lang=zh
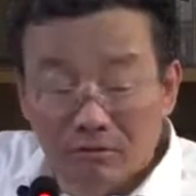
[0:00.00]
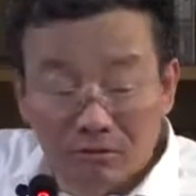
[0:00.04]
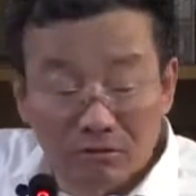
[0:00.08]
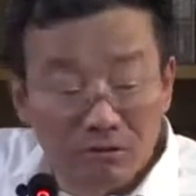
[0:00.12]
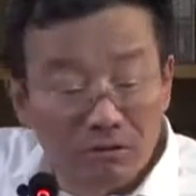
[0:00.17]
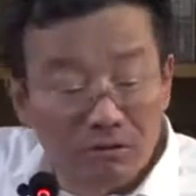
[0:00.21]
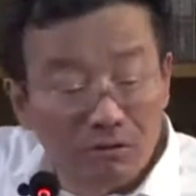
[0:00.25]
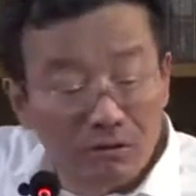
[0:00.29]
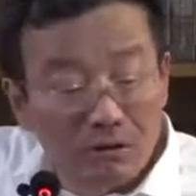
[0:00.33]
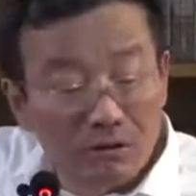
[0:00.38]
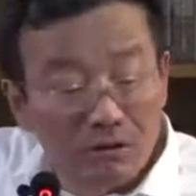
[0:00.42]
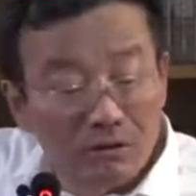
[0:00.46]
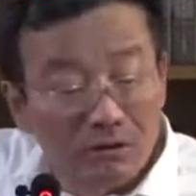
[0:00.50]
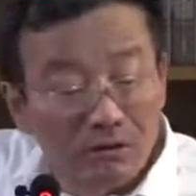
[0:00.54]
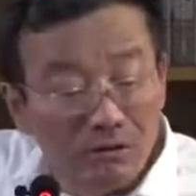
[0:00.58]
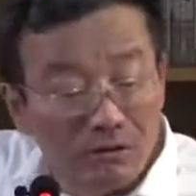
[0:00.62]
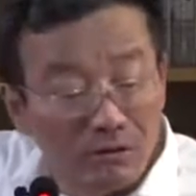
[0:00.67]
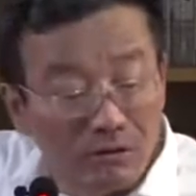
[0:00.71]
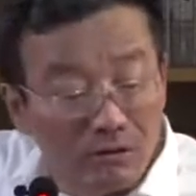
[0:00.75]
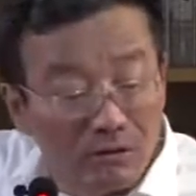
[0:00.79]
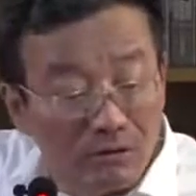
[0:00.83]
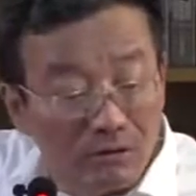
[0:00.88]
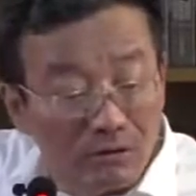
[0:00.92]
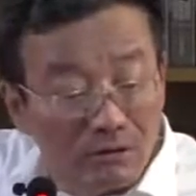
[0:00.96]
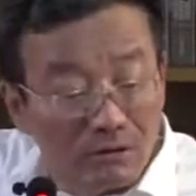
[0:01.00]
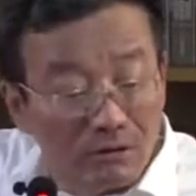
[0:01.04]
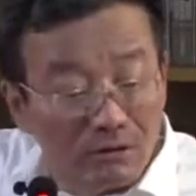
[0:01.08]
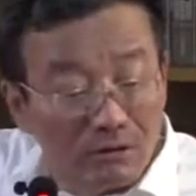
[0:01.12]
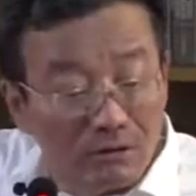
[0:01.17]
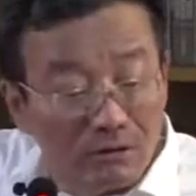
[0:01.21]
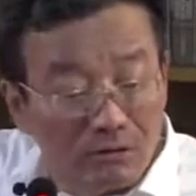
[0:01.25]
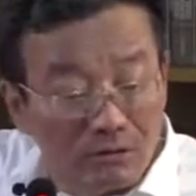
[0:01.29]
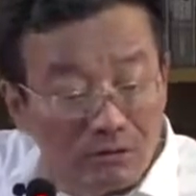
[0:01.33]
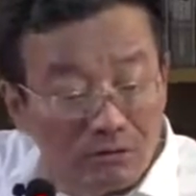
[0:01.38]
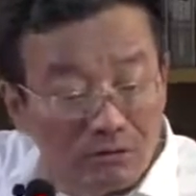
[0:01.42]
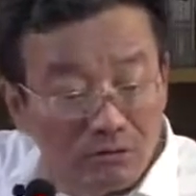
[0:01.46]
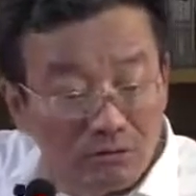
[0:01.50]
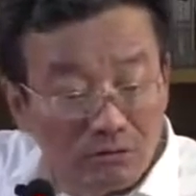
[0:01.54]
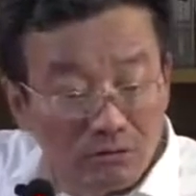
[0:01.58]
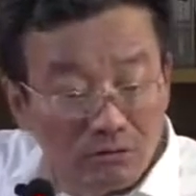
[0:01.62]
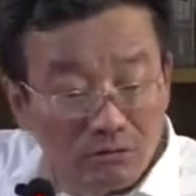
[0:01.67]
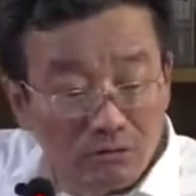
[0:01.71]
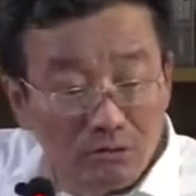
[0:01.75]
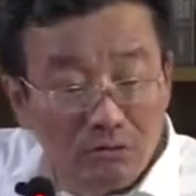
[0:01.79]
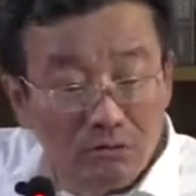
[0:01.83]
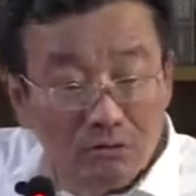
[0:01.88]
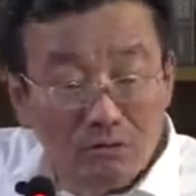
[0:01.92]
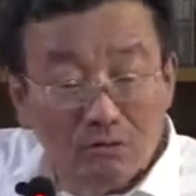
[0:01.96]
就是说，
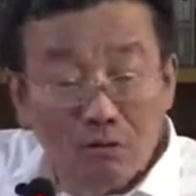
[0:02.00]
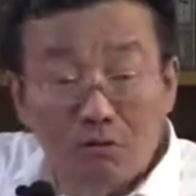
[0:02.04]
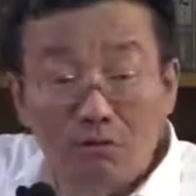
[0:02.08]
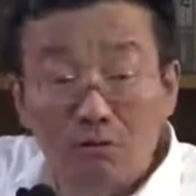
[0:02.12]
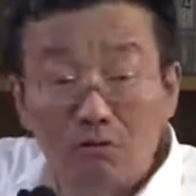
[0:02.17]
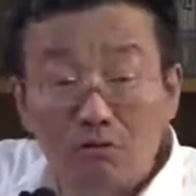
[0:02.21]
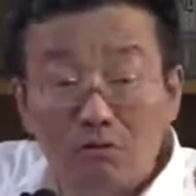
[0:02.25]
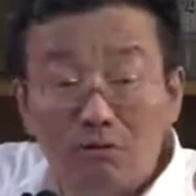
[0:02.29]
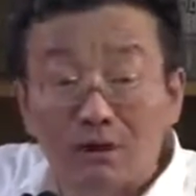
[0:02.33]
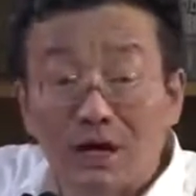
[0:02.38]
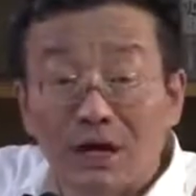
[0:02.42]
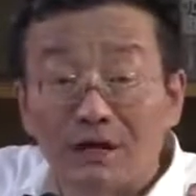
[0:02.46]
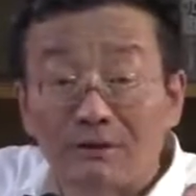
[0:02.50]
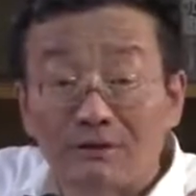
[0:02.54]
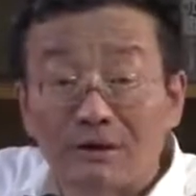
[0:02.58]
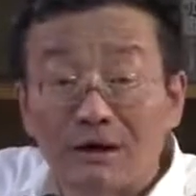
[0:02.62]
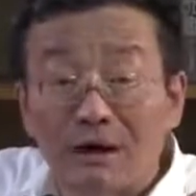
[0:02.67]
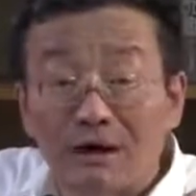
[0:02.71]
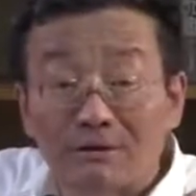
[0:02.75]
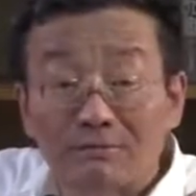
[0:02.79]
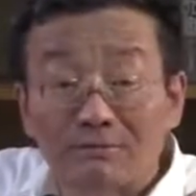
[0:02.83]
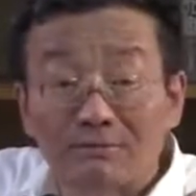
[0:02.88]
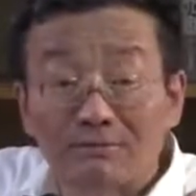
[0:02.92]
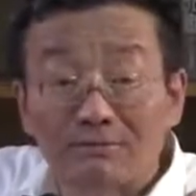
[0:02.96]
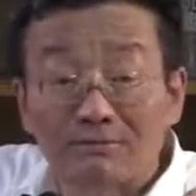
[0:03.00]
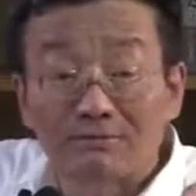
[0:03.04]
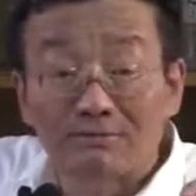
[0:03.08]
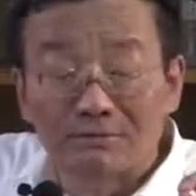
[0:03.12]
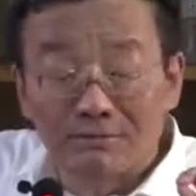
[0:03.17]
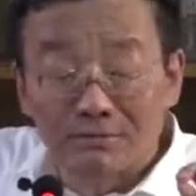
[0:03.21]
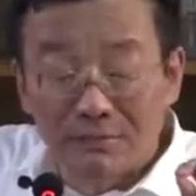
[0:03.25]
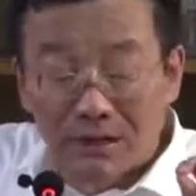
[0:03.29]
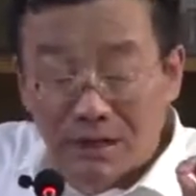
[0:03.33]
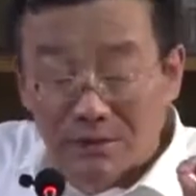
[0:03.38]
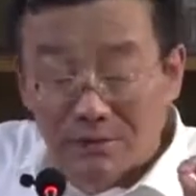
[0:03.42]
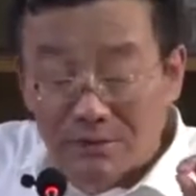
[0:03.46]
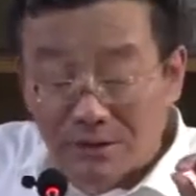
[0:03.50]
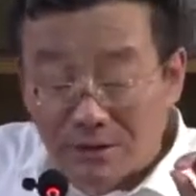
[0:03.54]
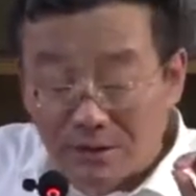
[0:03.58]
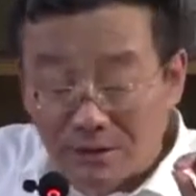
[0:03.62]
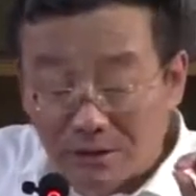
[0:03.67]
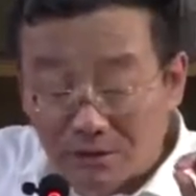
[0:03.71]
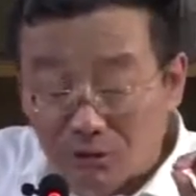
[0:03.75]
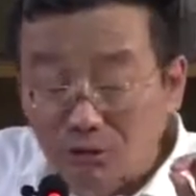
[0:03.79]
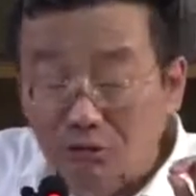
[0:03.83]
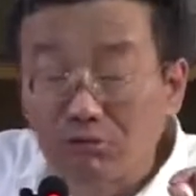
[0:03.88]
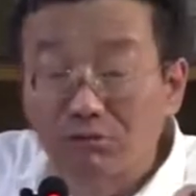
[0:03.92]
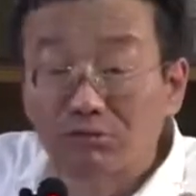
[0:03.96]
中国共产党他的一
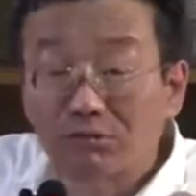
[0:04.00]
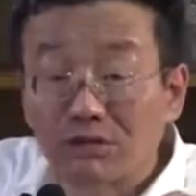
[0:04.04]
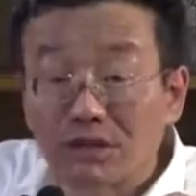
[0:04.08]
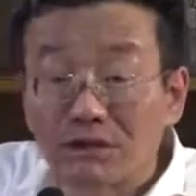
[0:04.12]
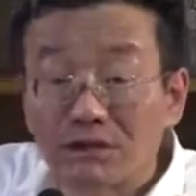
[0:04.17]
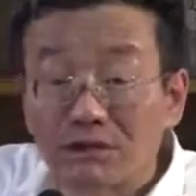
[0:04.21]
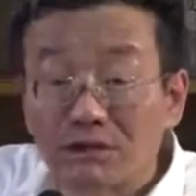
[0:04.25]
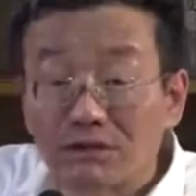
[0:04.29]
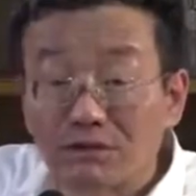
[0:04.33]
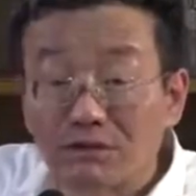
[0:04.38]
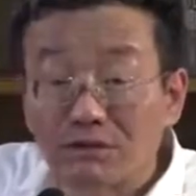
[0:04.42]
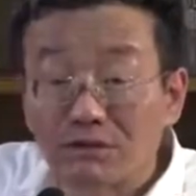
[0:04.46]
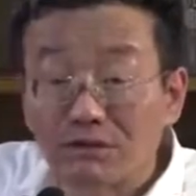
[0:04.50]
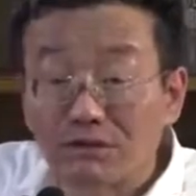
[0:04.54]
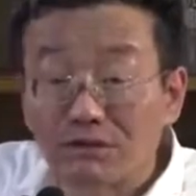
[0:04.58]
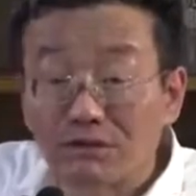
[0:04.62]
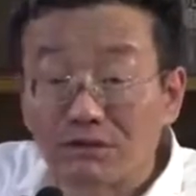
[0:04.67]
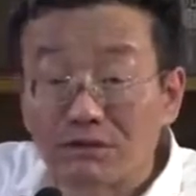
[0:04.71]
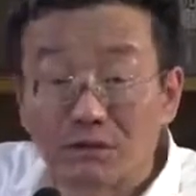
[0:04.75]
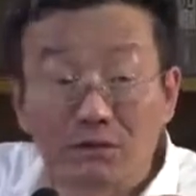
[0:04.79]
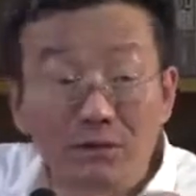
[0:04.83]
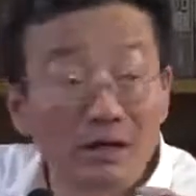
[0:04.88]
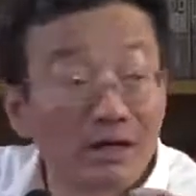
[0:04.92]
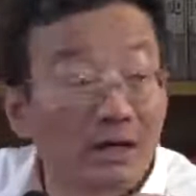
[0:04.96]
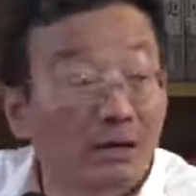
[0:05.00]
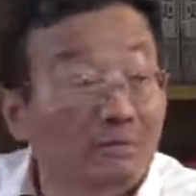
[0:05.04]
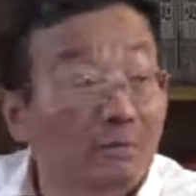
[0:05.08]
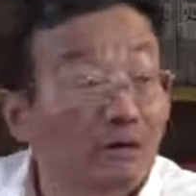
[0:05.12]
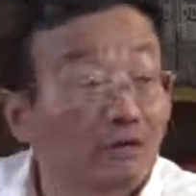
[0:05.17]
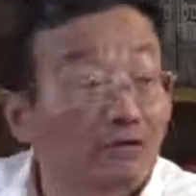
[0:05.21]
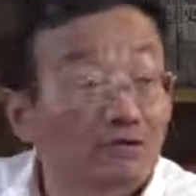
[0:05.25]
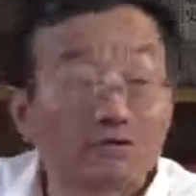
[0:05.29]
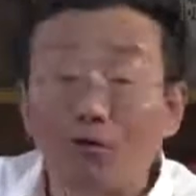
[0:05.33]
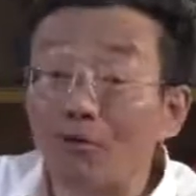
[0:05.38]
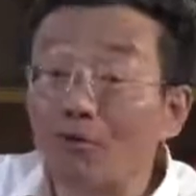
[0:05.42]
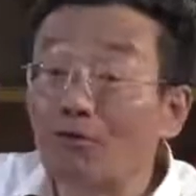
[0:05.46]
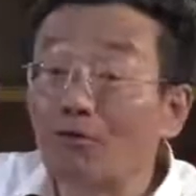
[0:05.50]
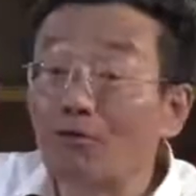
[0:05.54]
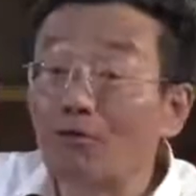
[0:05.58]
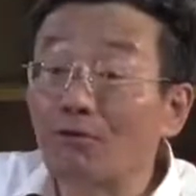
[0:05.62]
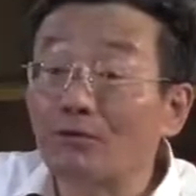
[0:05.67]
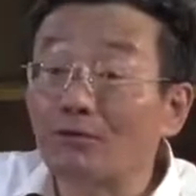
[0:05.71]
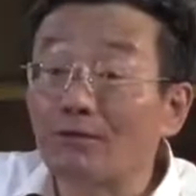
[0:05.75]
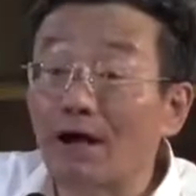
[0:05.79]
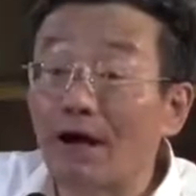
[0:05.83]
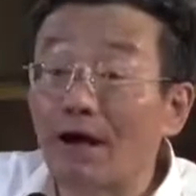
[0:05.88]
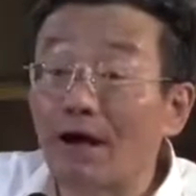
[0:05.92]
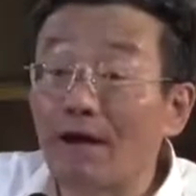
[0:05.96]
个初心就是为人民服务，
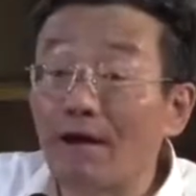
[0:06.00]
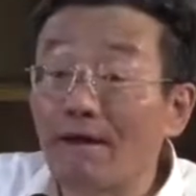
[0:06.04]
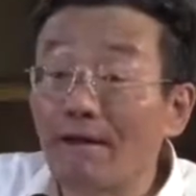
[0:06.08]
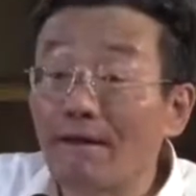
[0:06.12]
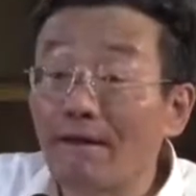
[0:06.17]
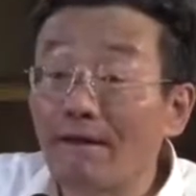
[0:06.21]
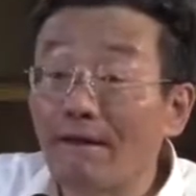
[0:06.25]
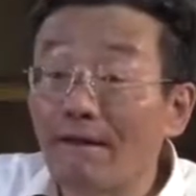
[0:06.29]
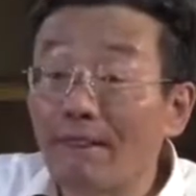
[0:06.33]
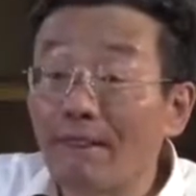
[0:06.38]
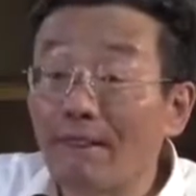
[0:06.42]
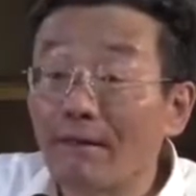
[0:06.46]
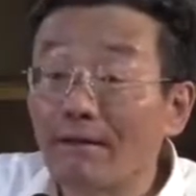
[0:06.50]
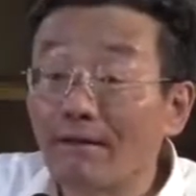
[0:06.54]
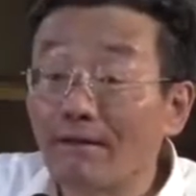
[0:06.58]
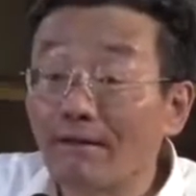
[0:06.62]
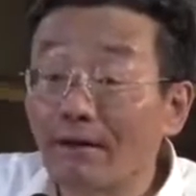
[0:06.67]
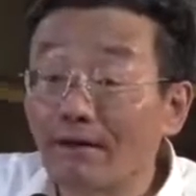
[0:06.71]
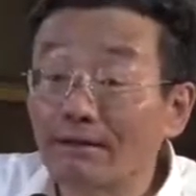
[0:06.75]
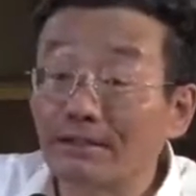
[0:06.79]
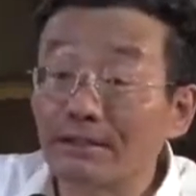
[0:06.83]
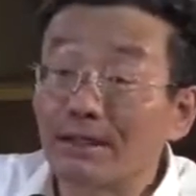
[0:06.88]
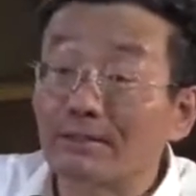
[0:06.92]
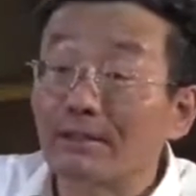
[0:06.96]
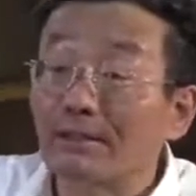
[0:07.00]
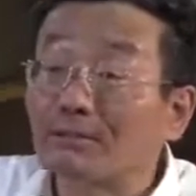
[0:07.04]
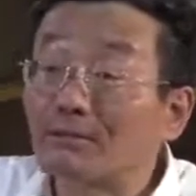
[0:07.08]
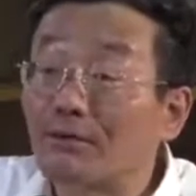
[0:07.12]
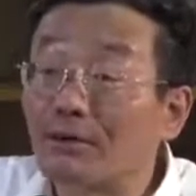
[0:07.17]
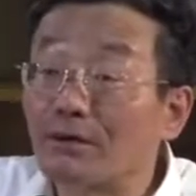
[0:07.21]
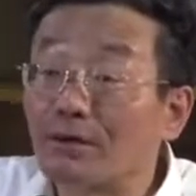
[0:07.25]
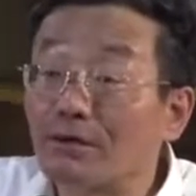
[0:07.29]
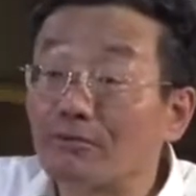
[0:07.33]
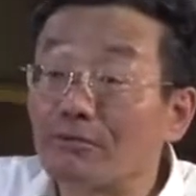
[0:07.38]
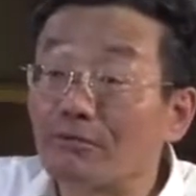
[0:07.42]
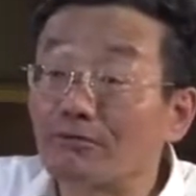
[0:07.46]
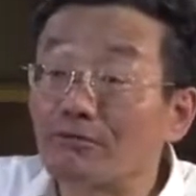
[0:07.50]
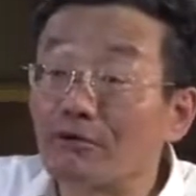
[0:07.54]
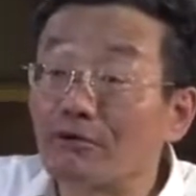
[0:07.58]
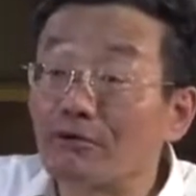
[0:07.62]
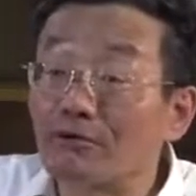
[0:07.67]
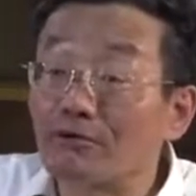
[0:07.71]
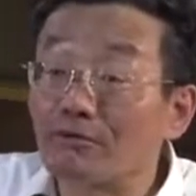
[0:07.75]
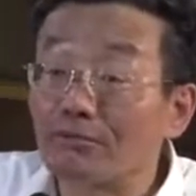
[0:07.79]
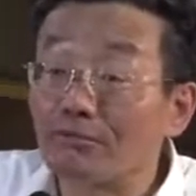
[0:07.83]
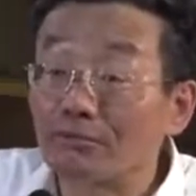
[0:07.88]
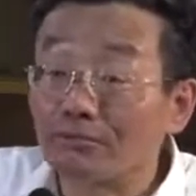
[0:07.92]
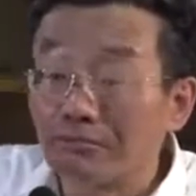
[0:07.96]
是吧？很简单，就为人民服务。